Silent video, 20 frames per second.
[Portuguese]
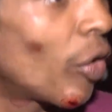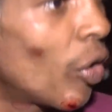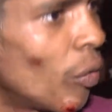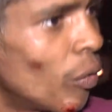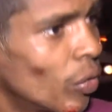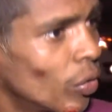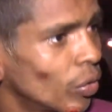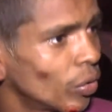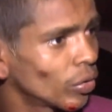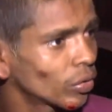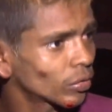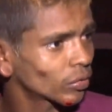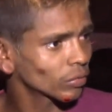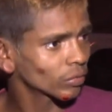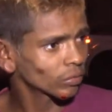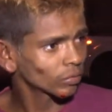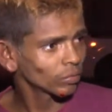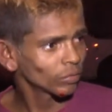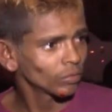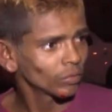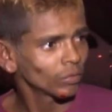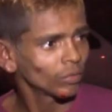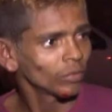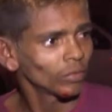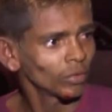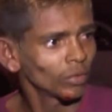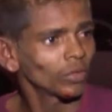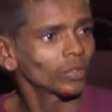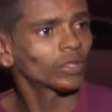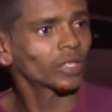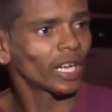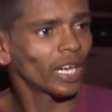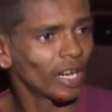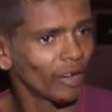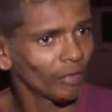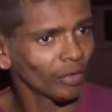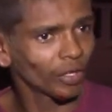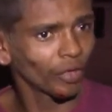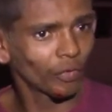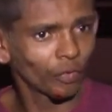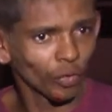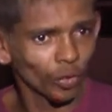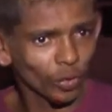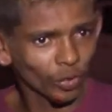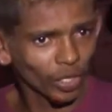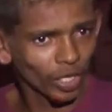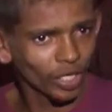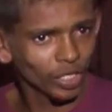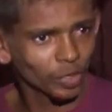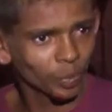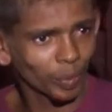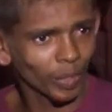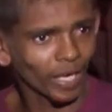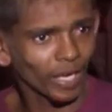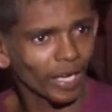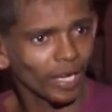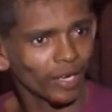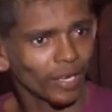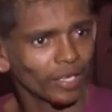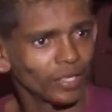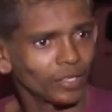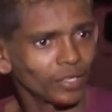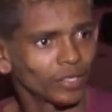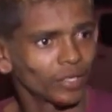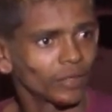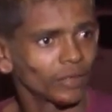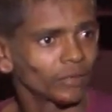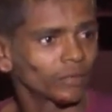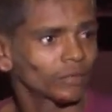tava com uma faca, doido? Tava, que foi o que eles pegaram aí, ó.